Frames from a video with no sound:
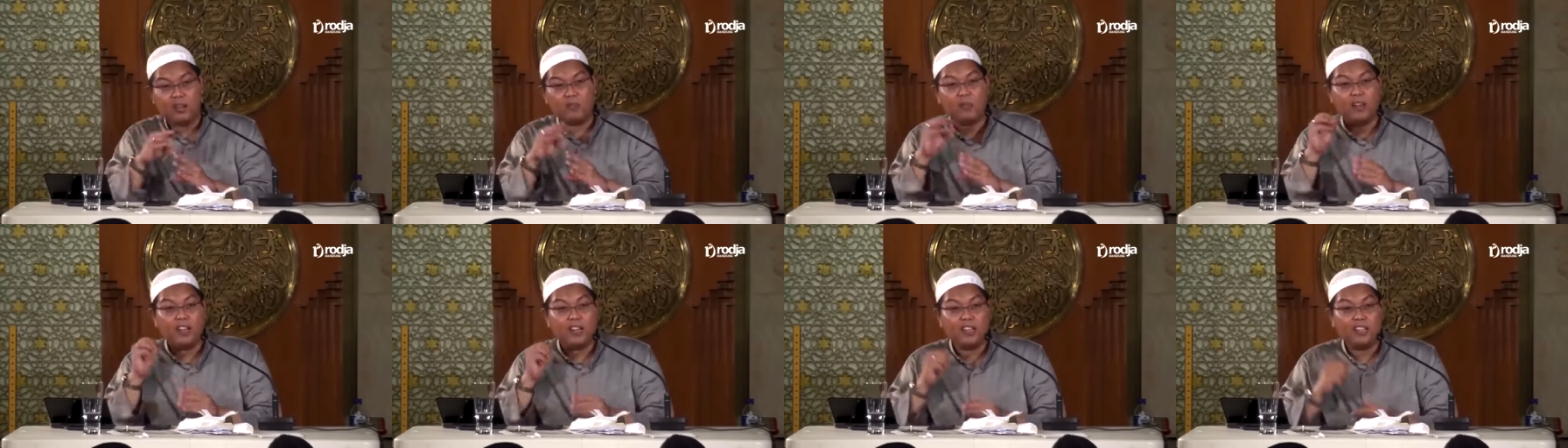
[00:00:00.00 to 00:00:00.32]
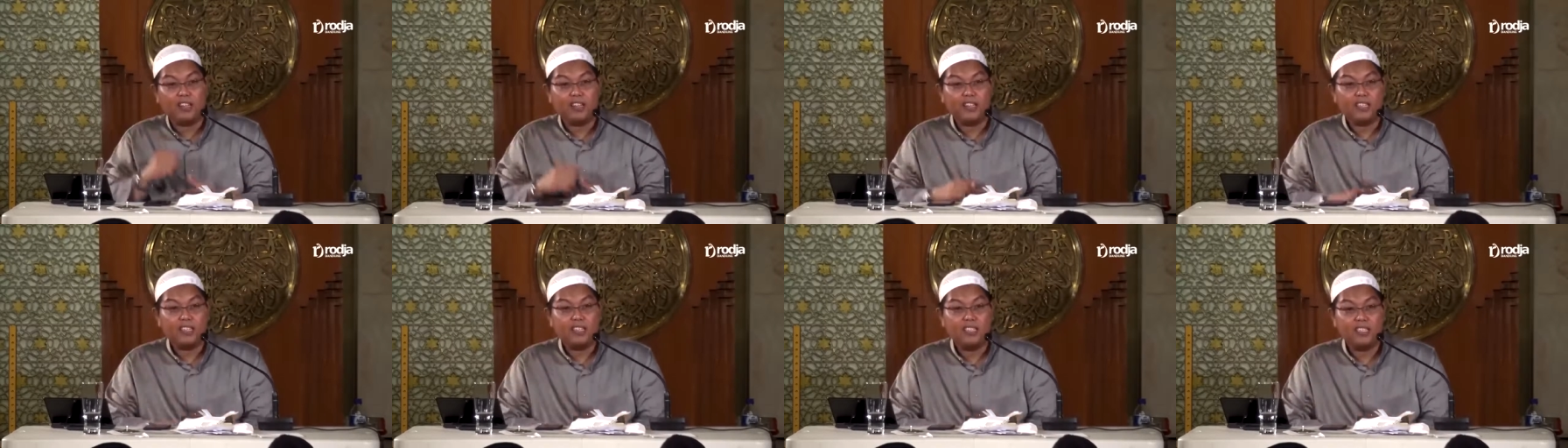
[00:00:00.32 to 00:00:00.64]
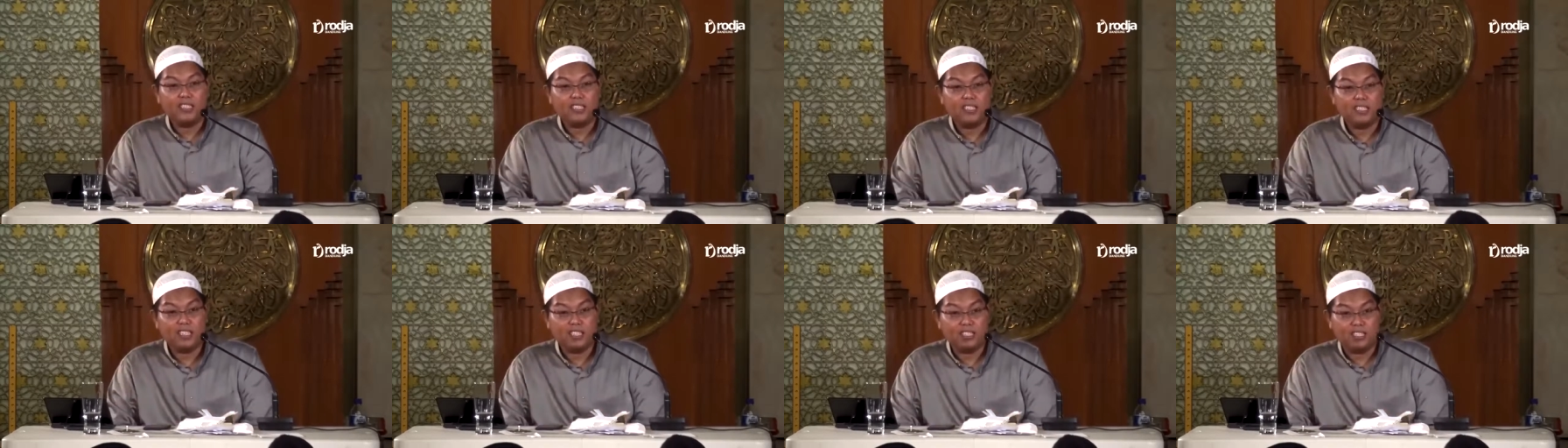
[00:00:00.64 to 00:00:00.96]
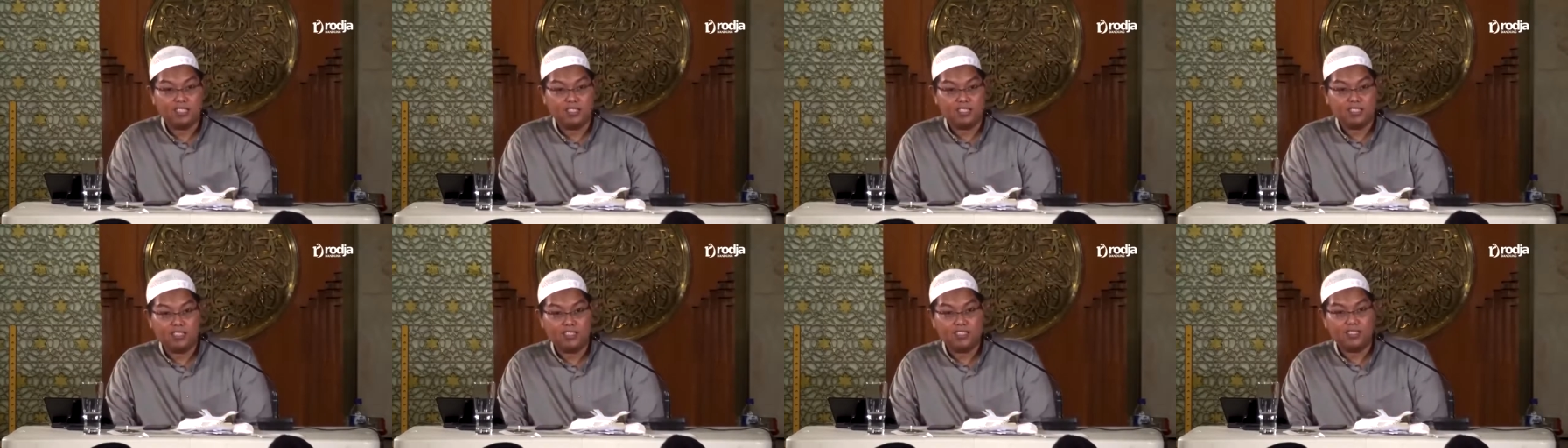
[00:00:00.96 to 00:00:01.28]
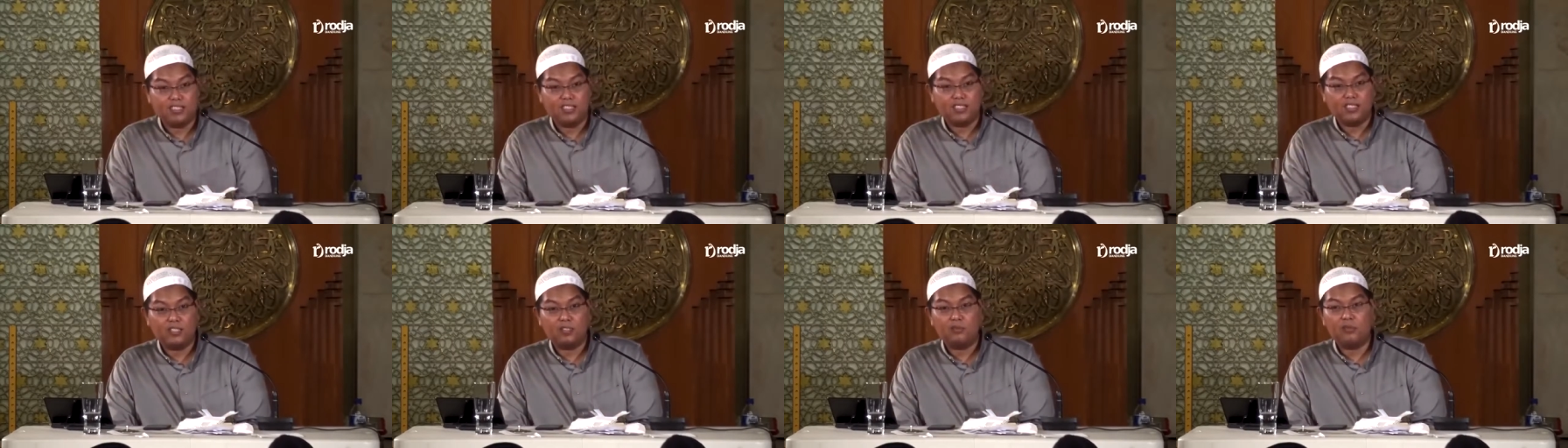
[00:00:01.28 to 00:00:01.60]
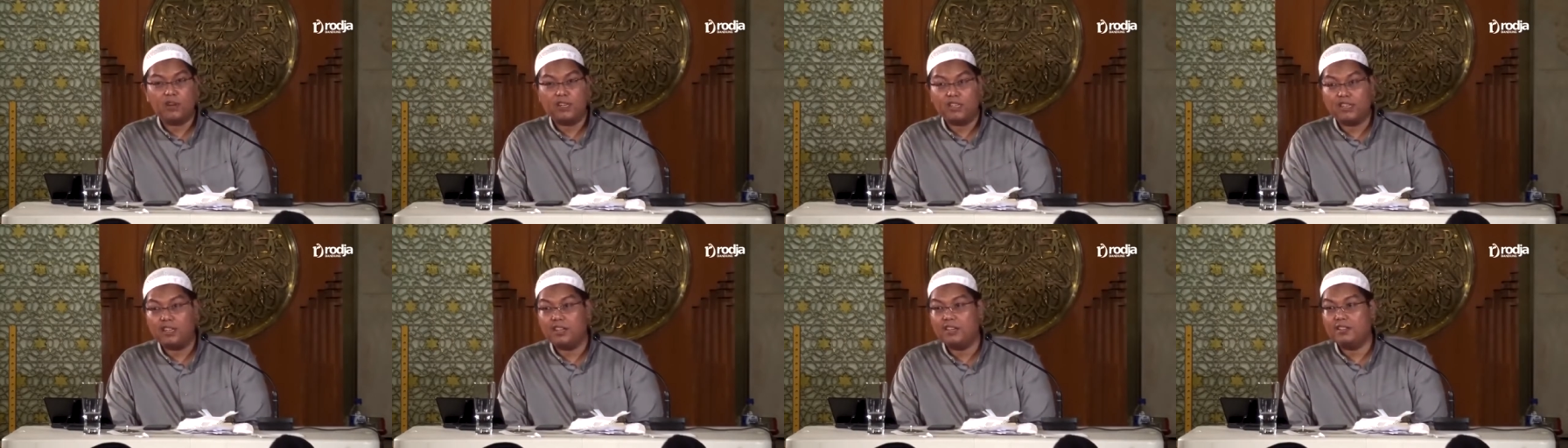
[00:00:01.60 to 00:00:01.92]
apa? Jin.
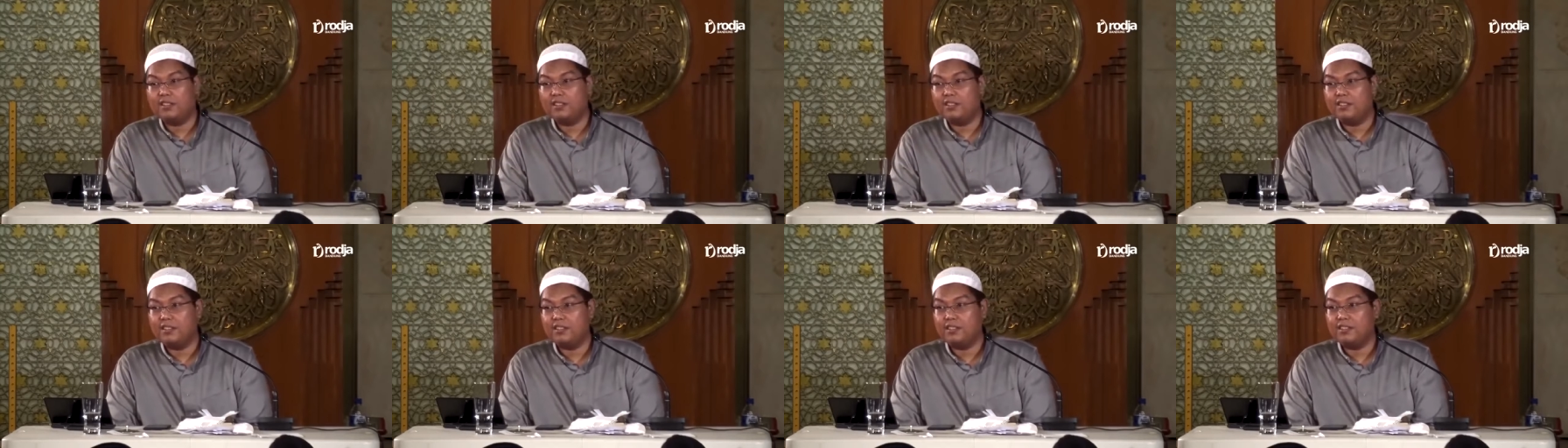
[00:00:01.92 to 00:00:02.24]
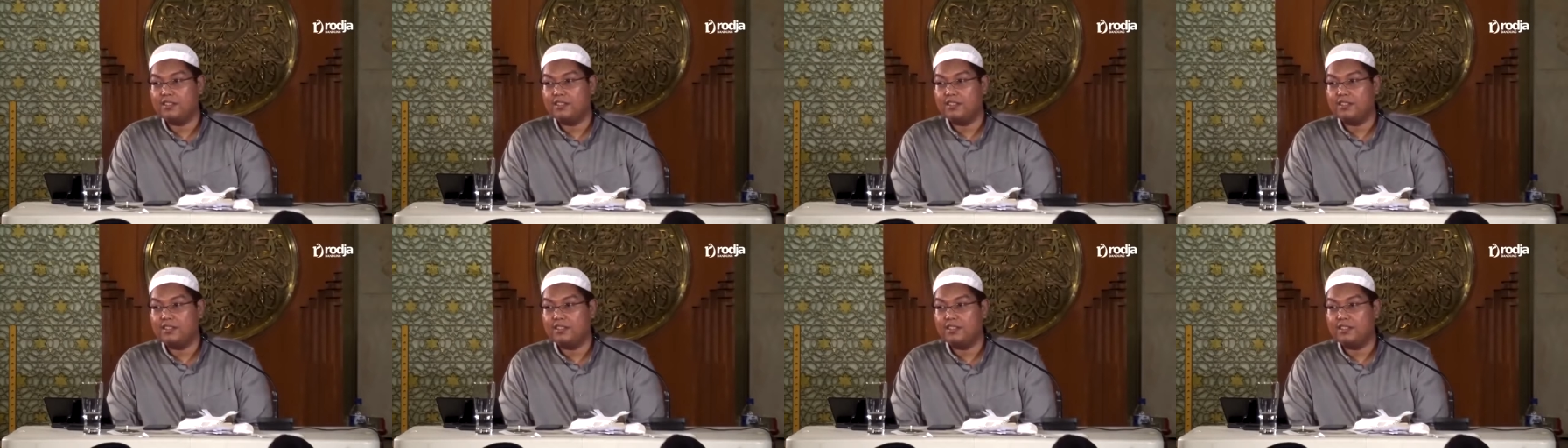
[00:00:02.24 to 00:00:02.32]
Itu banyak.